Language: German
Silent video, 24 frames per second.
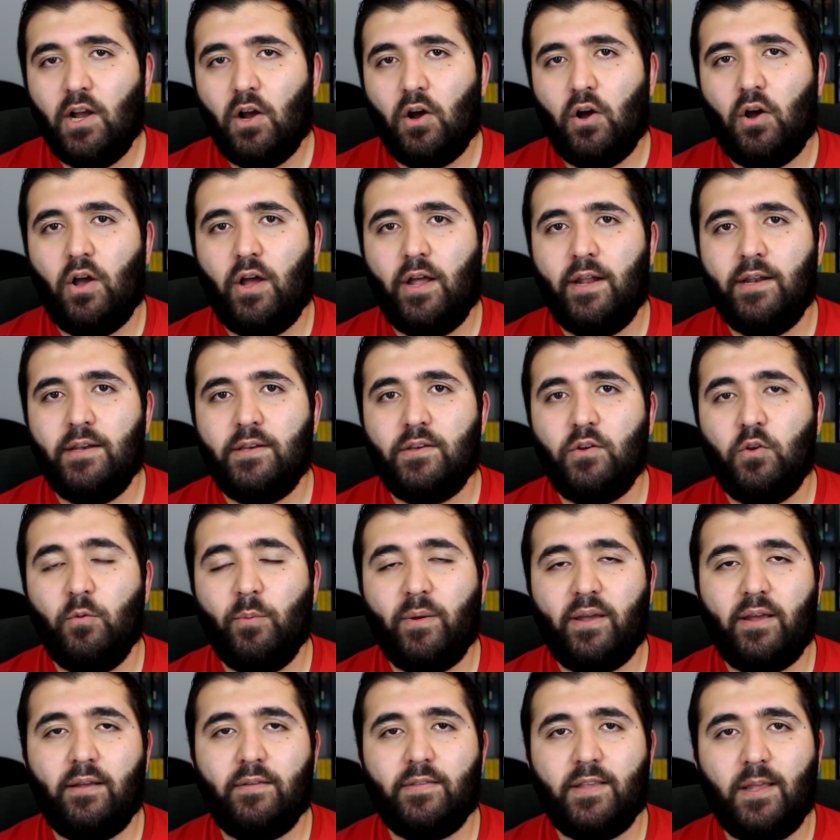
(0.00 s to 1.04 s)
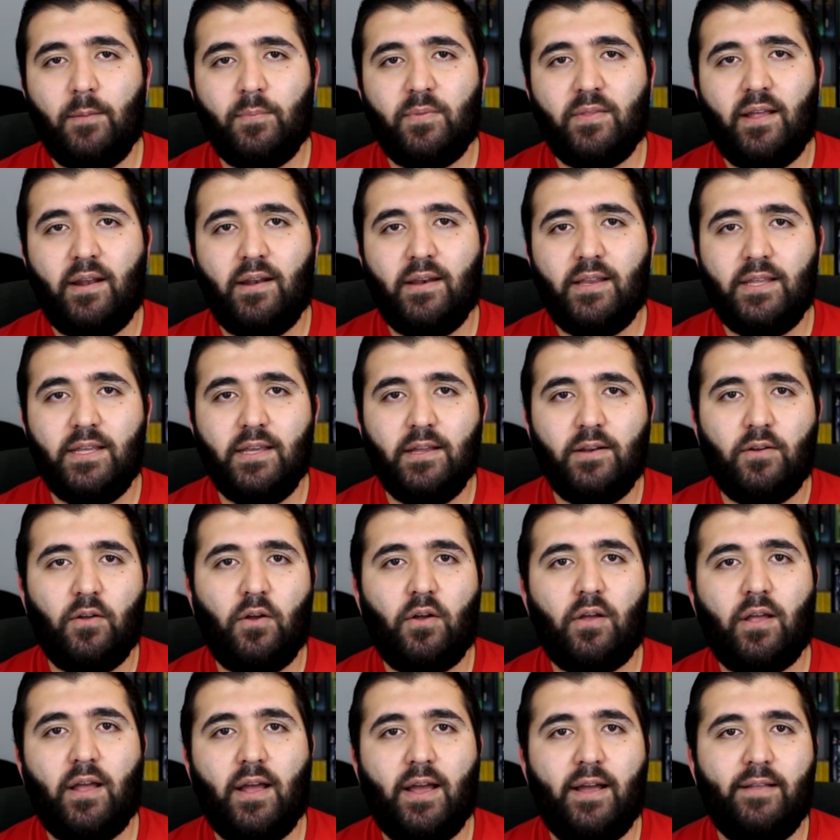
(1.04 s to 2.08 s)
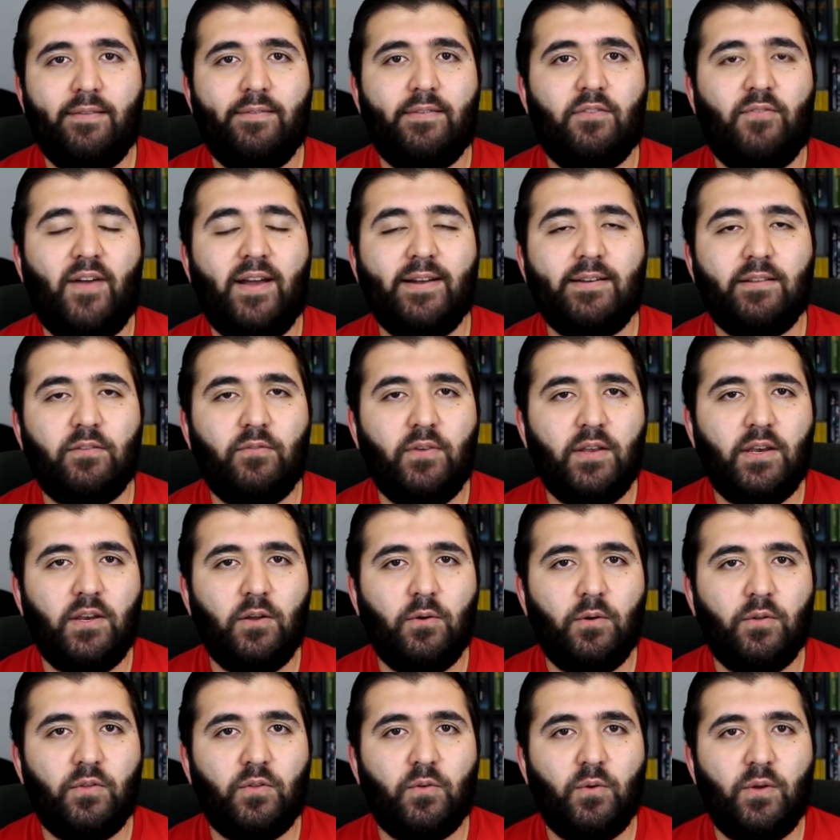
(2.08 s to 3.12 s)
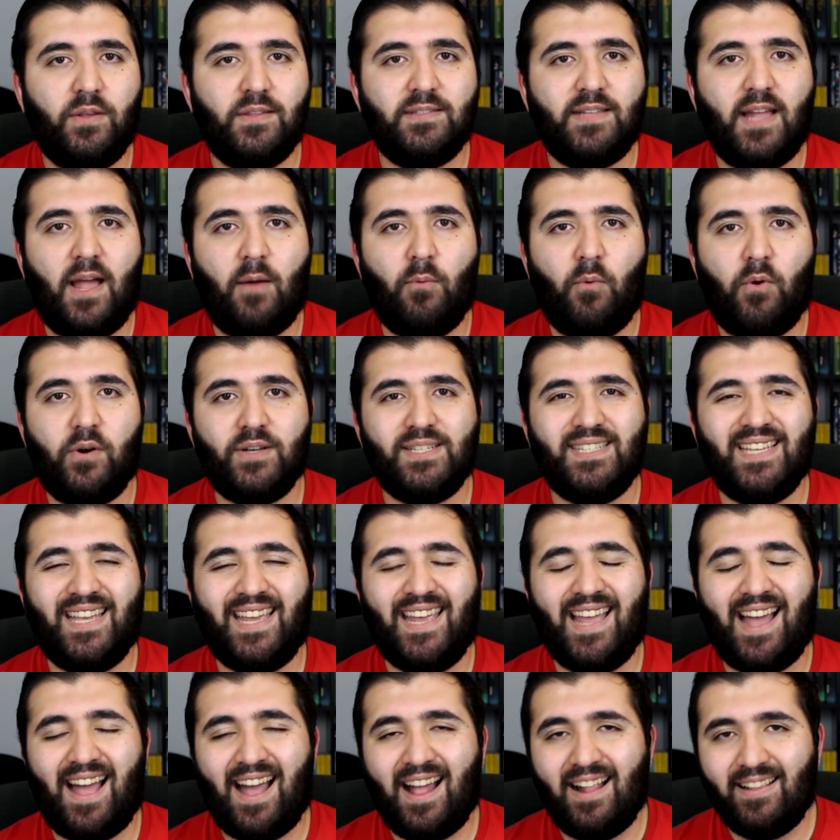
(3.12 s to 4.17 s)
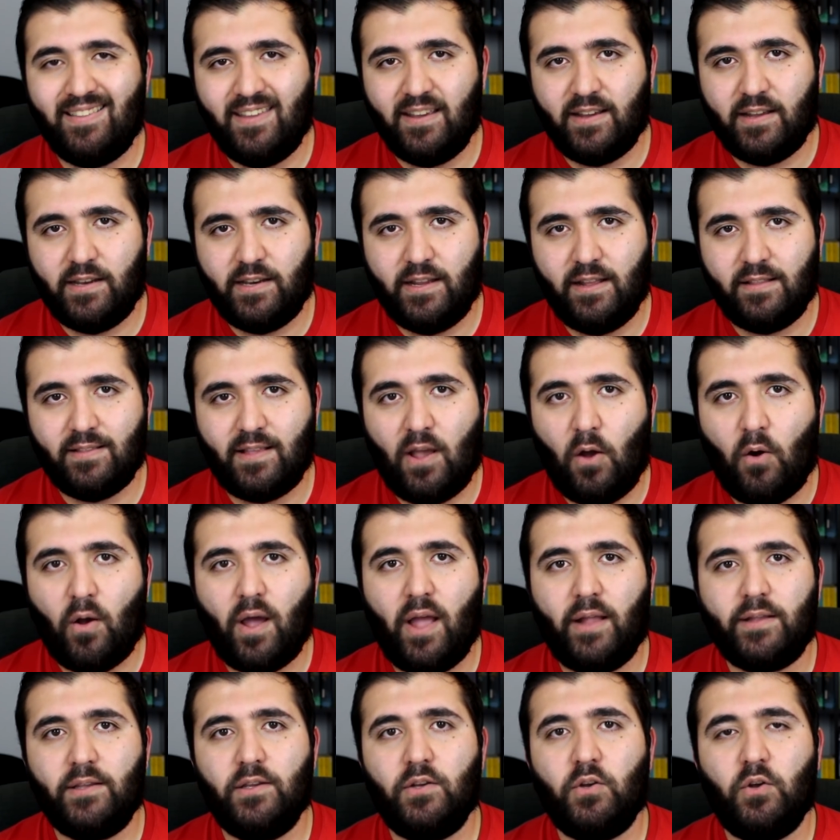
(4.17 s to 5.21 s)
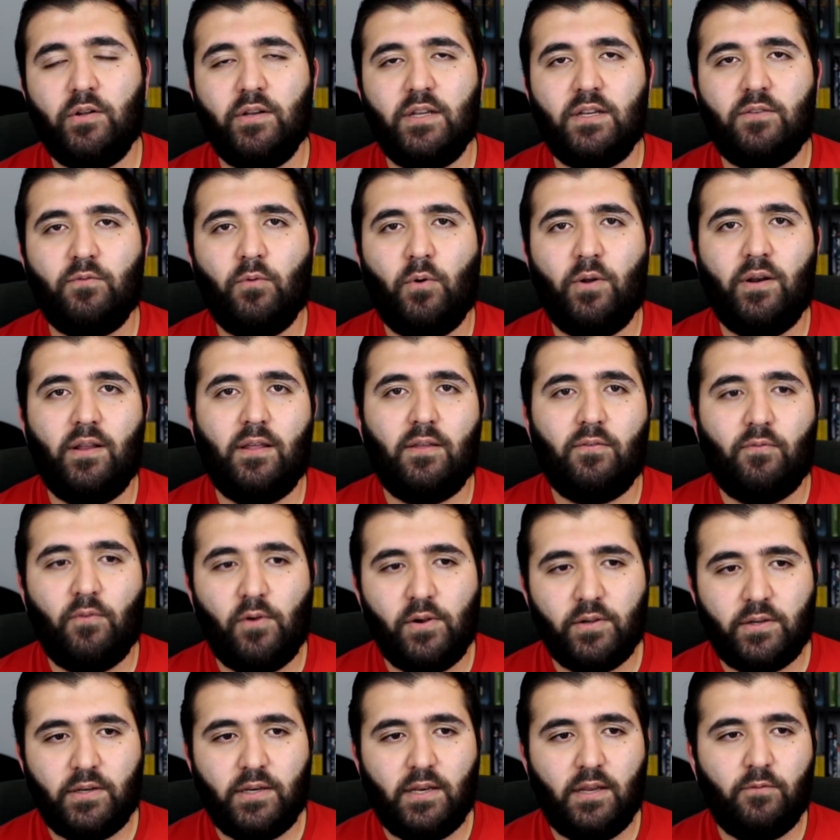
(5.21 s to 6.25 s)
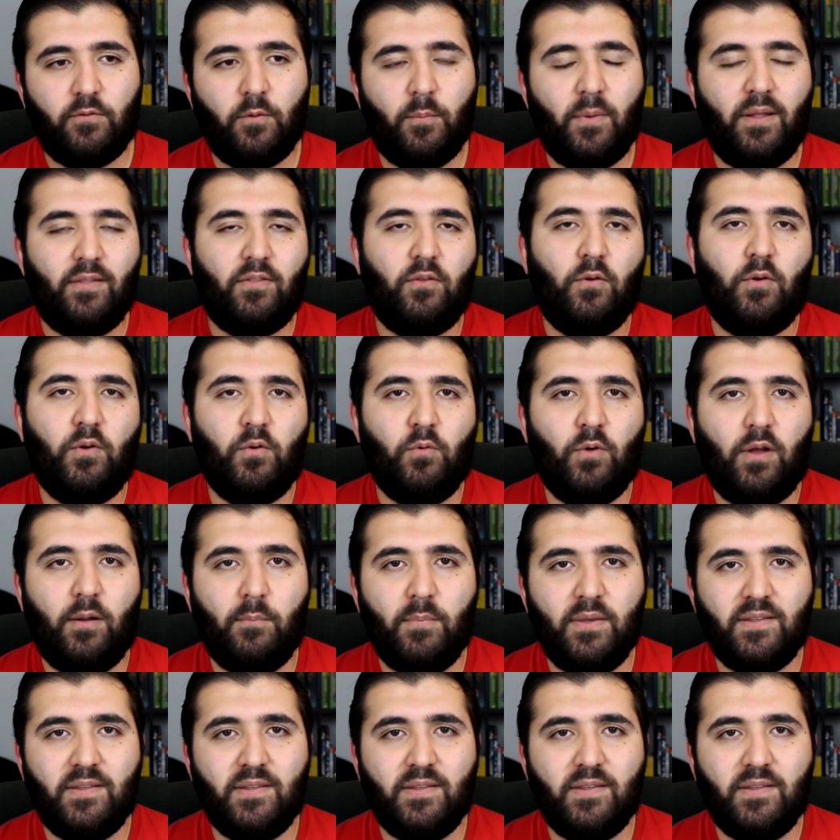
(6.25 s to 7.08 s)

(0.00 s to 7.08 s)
Und übrigens gibt es dann hier noch ein zweites Video zur Star Wars Realserie, die jetzt auch angekündigt wurde. Ich wollte die Informationen nur ein